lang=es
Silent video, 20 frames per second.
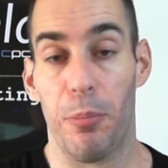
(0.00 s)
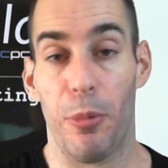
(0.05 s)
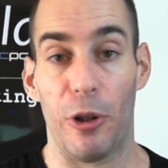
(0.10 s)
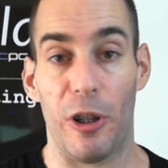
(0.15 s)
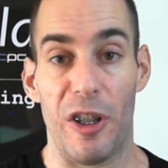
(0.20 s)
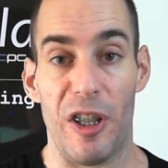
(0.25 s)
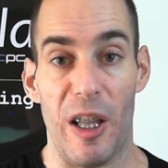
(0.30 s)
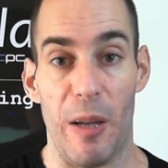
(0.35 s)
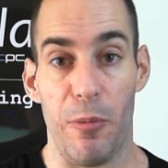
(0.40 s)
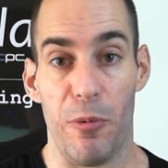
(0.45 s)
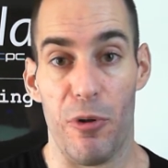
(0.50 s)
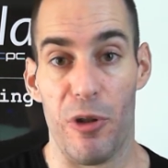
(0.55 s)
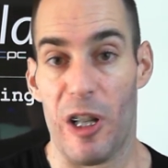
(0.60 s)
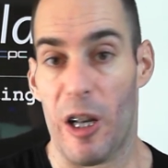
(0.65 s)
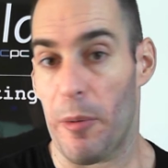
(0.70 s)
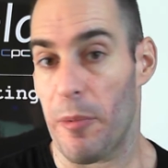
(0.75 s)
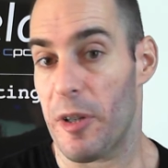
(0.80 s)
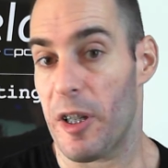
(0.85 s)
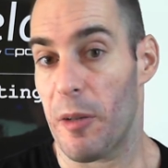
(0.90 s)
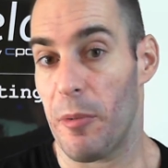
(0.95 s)
potenciamos
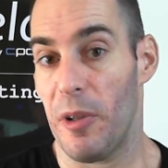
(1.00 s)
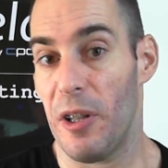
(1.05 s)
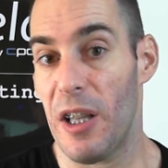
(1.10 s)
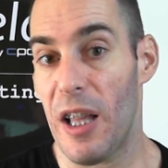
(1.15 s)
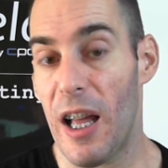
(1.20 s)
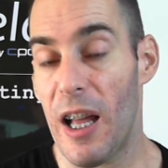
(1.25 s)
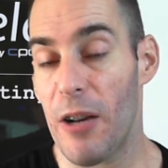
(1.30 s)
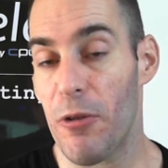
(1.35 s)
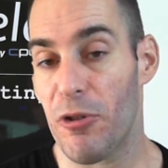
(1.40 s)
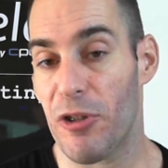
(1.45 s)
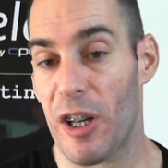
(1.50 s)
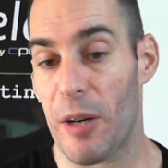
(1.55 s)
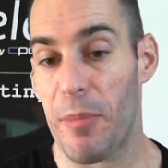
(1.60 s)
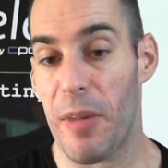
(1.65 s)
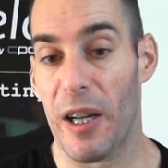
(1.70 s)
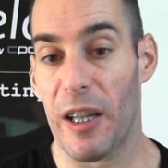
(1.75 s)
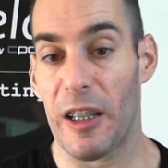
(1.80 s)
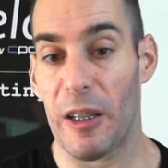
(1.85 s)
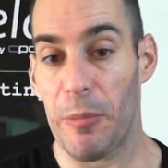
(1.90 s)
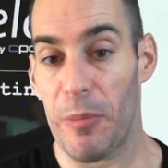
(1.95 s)
nuestra visibilidad, nuestra
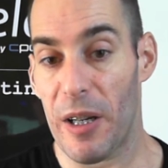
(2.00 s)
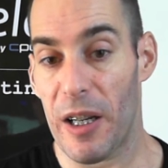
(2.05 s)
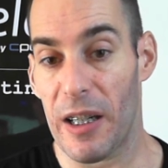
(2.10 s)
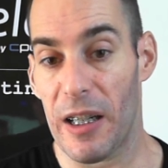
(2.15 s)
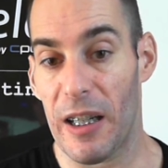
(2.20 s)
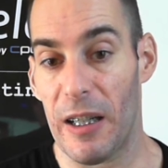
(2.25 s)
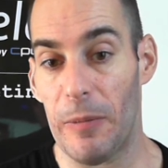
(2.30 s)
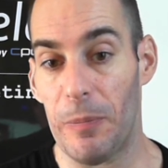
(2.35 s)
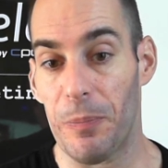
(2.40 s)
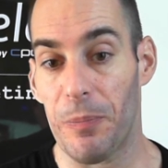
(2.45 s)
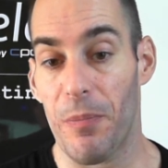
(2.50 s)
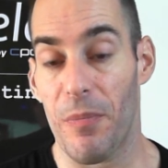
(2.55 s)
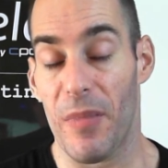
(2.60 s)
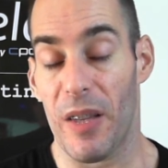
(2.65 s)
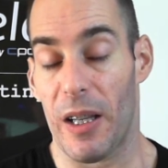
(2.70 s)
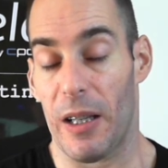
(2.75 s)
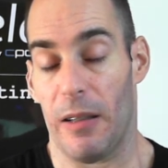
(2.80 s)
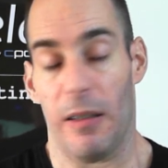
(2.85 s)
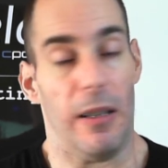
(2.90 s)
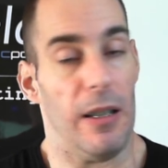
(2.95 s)
imagen de marca,
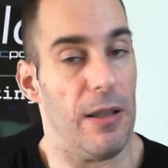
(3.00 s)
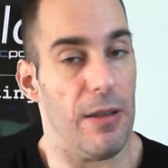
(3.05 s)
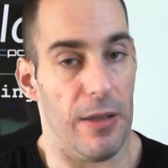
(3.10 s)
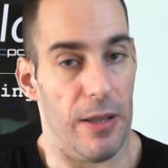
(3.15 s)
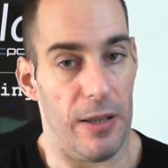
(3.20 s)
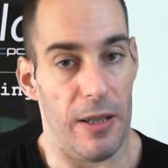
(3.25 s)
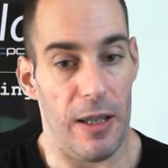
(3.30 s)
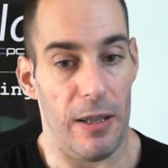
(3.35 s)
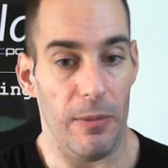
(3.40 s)
etc.